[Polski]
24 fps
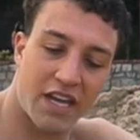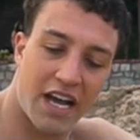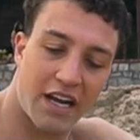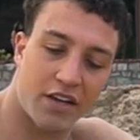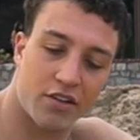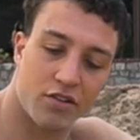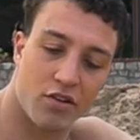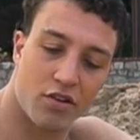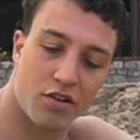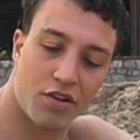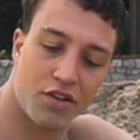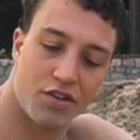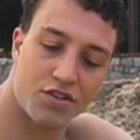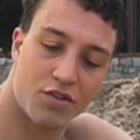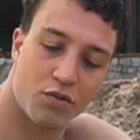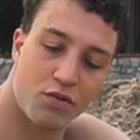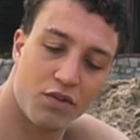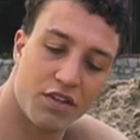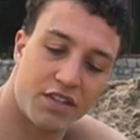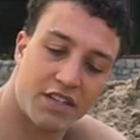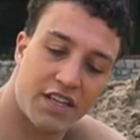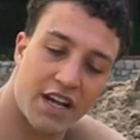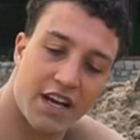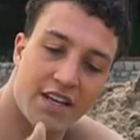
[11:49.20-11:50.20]
tak nogi, że
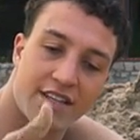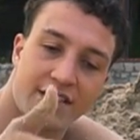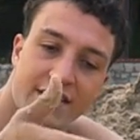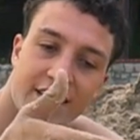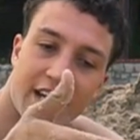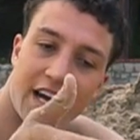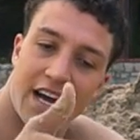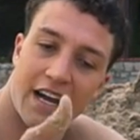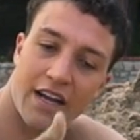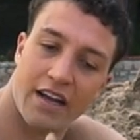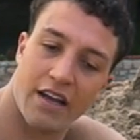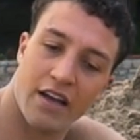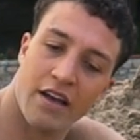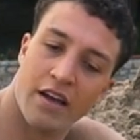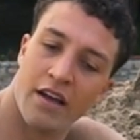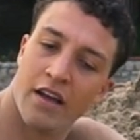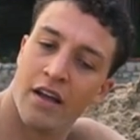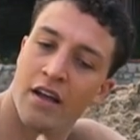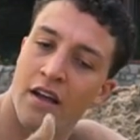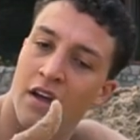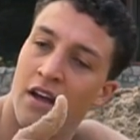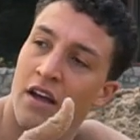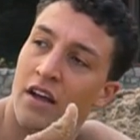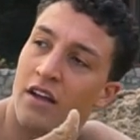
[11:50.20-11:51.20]
łydka jest tak,
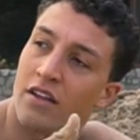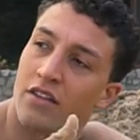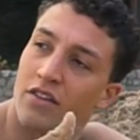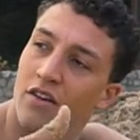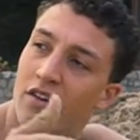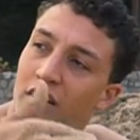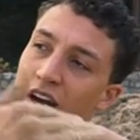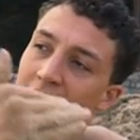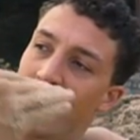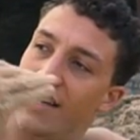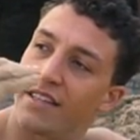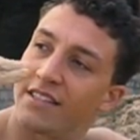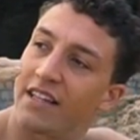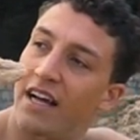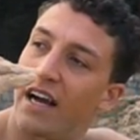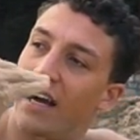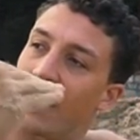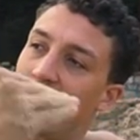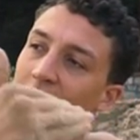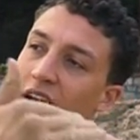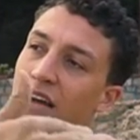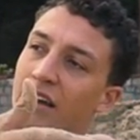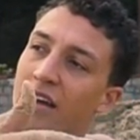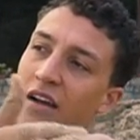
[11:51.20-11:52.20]
noga jest
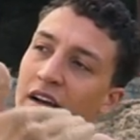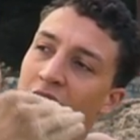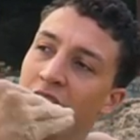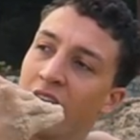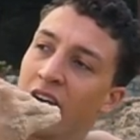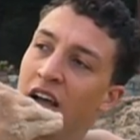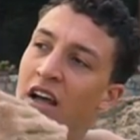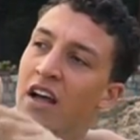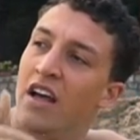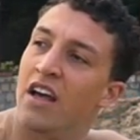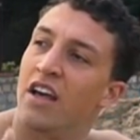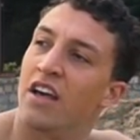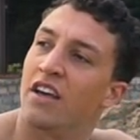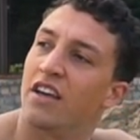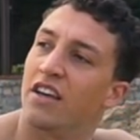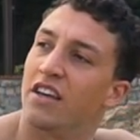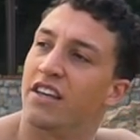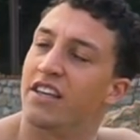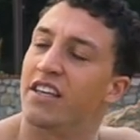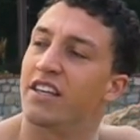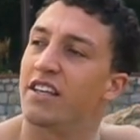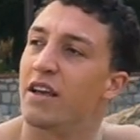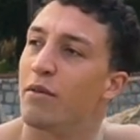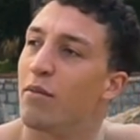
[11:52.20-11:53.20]
tak.
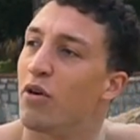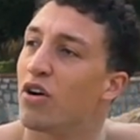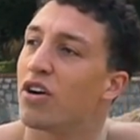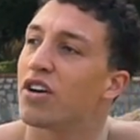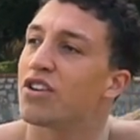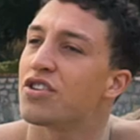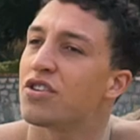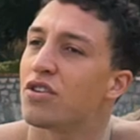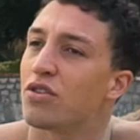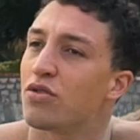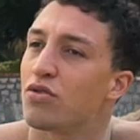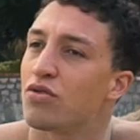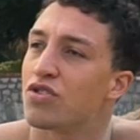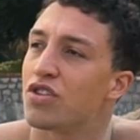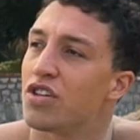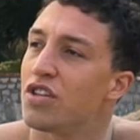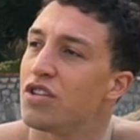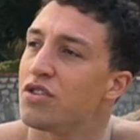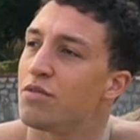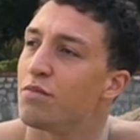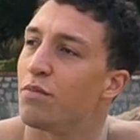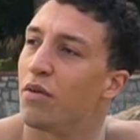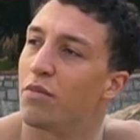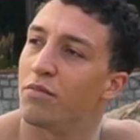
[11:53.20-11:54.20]
I nie mogę się
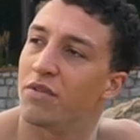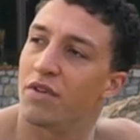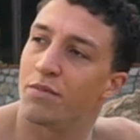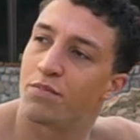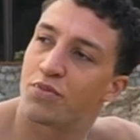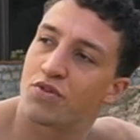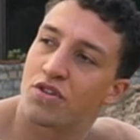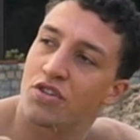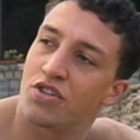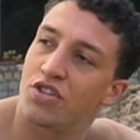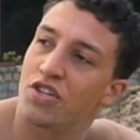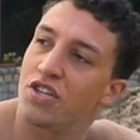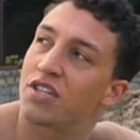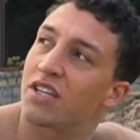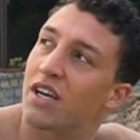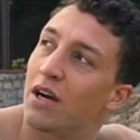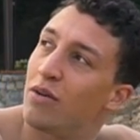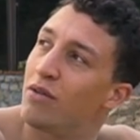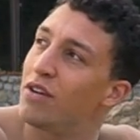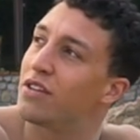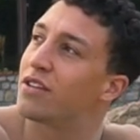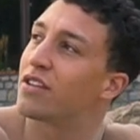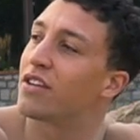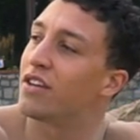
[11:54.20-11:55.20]
ruszyć, bo mi
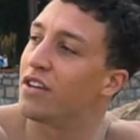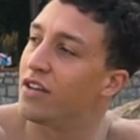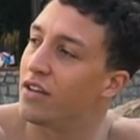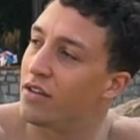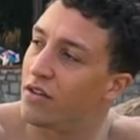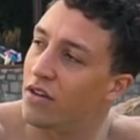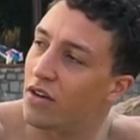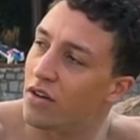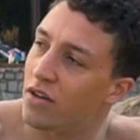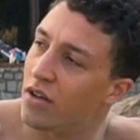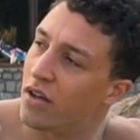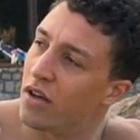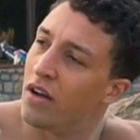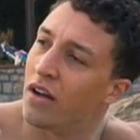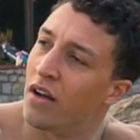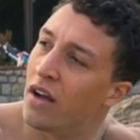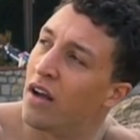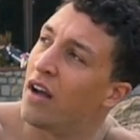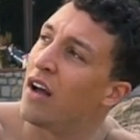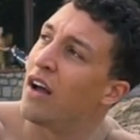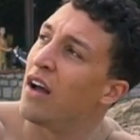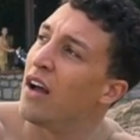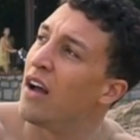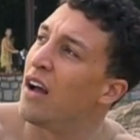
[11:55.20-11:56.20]
przyciska łydki do... Jakoś
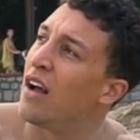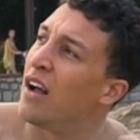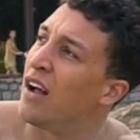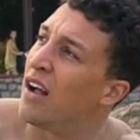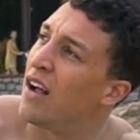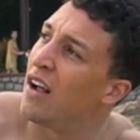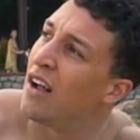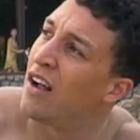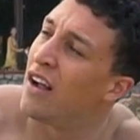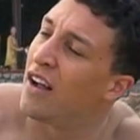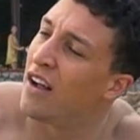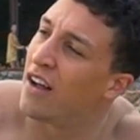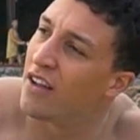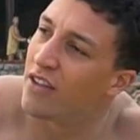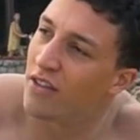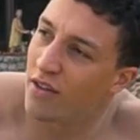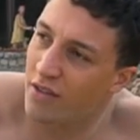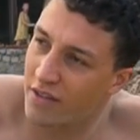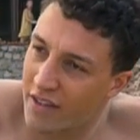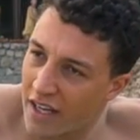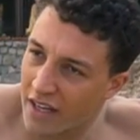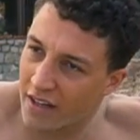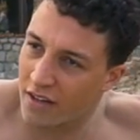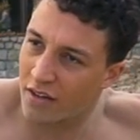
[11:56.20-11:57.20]
cokolwiek tak? Jako?
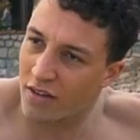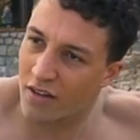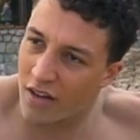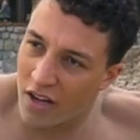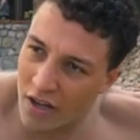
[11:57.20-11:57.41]
No tak to